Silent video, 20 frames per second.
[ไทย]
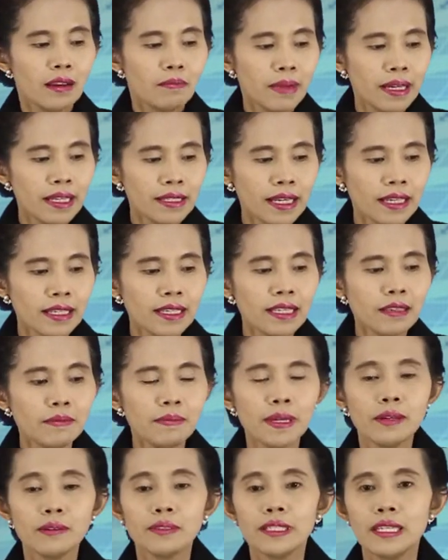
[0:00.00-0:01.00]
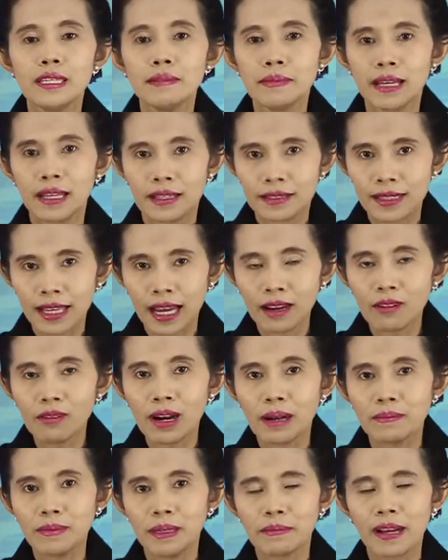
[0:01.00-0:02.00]
ไม่ใช่อีเมลที่มาสร้างค
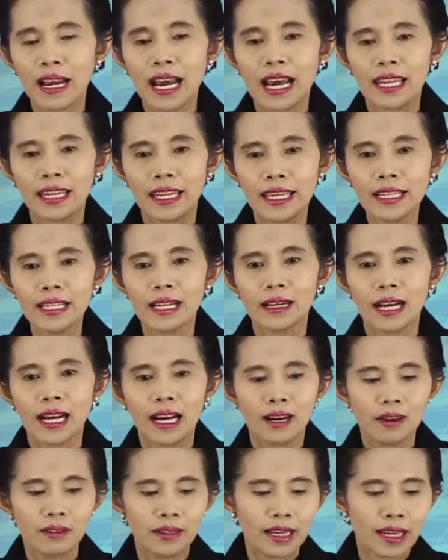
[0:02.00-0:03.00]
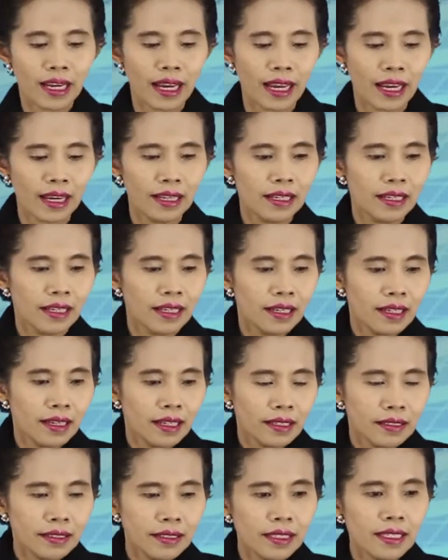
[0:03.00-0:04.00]
วามลาคาญให้กับ เขานะคะ
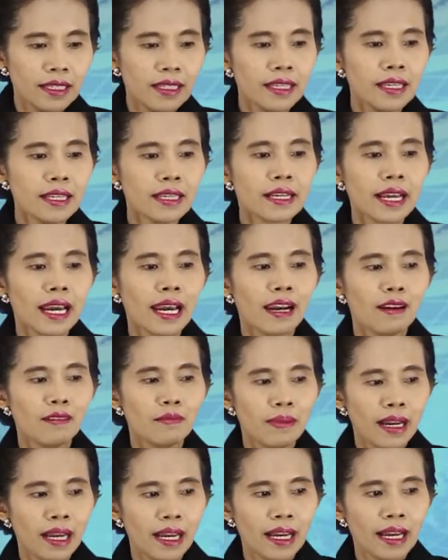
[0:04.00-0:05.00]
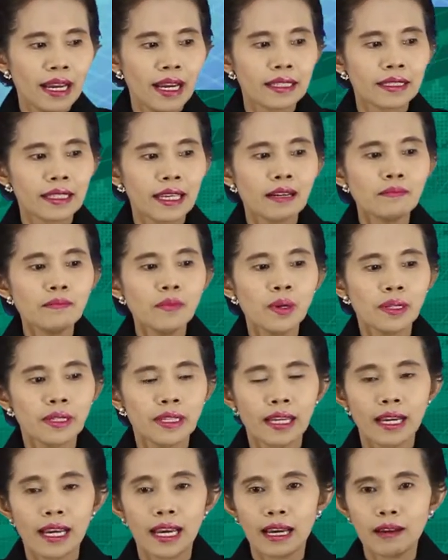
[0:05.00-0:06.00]
ที่กล่าวมาทั้งหมด
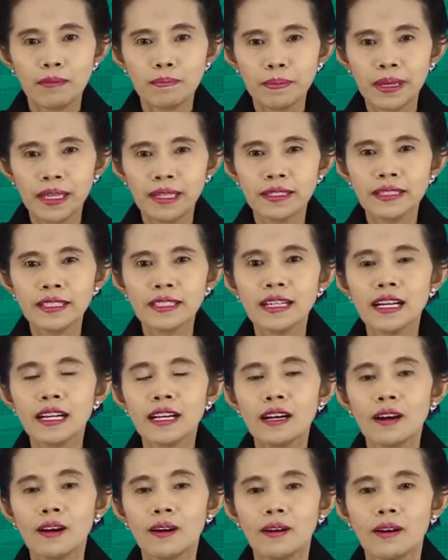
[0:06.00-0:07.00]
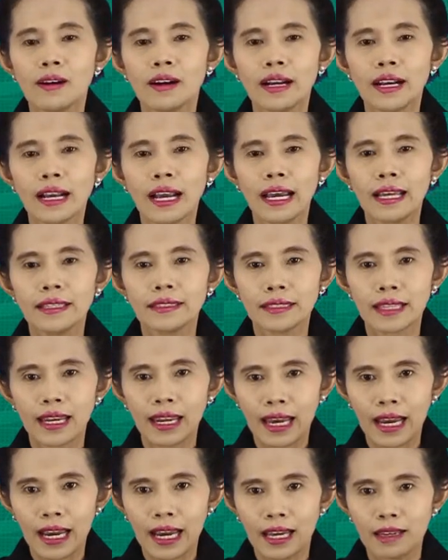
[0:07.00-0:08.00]
นะคะเป็นเรื่องของการต
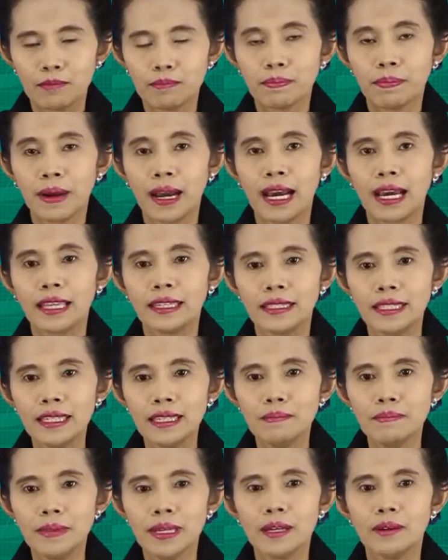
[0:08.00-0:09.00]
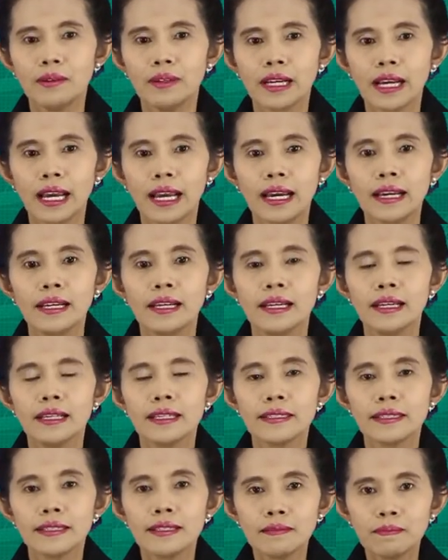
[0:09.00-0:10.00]
ลาดผ่านอีเมลนะคะ
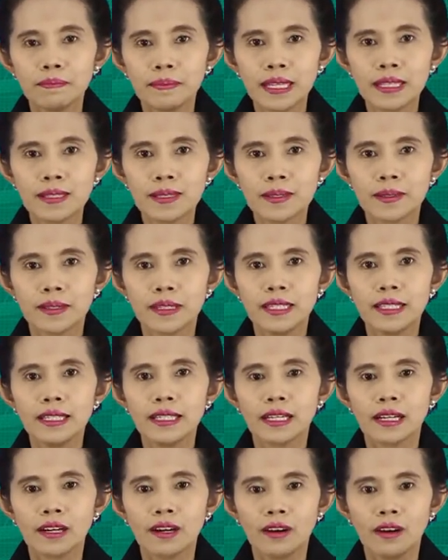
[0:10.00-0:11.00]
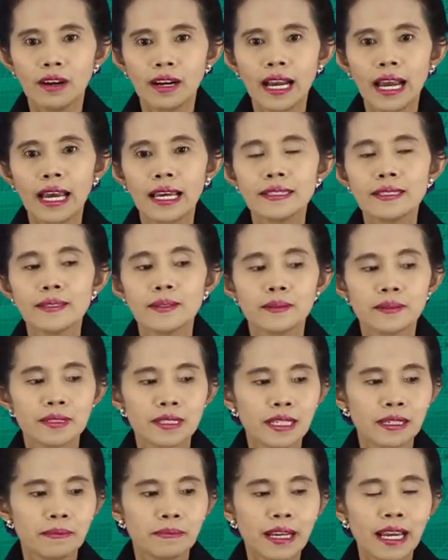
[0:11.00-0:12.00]
ซึ่งเป็นส่วนหนึ่งของการส่ง
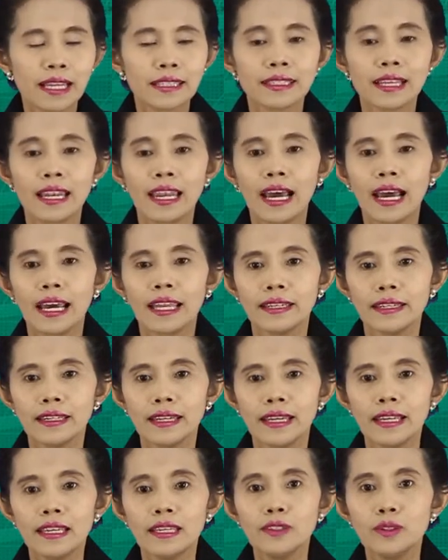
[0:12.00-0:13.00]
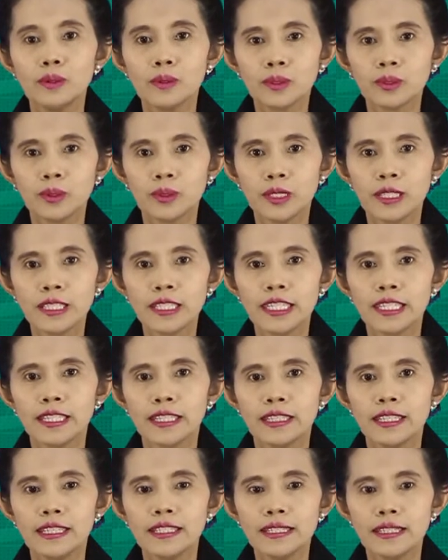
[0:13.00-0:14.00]
เสริมการตลาดในยุคธุรกิจ
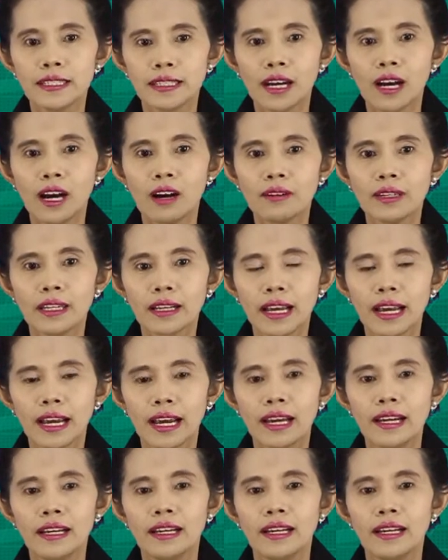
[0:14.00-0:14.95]
ดิจิทัลนะคะ